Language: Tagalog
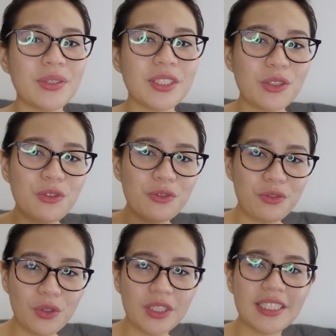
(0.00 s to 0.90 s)
yung isa kong
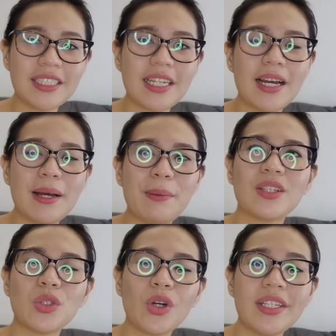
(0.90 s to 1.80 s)
foot sa
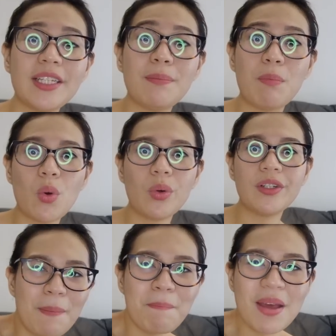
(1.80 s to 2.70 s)
toilet bowl.
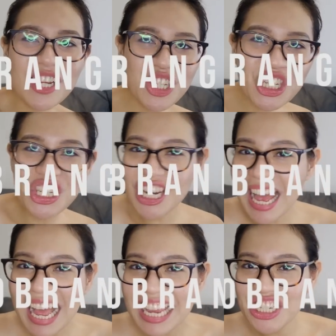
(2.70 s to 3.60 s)
Medyo
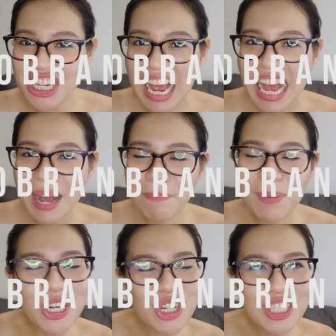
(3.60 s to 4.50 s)
jahe siya,
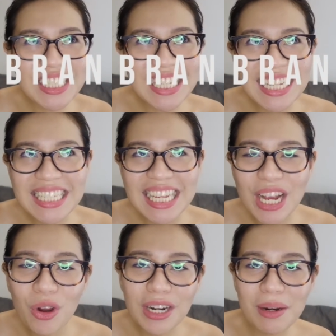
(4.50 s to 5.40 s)
pero since
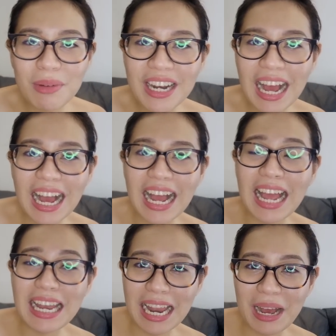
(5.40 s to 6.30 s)
ikaw lang naman yung
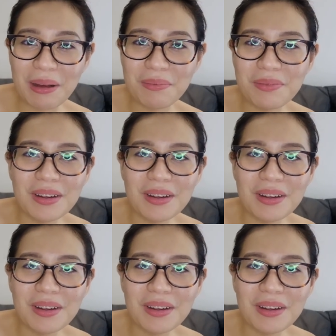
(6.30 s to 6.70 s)
nakakaalam,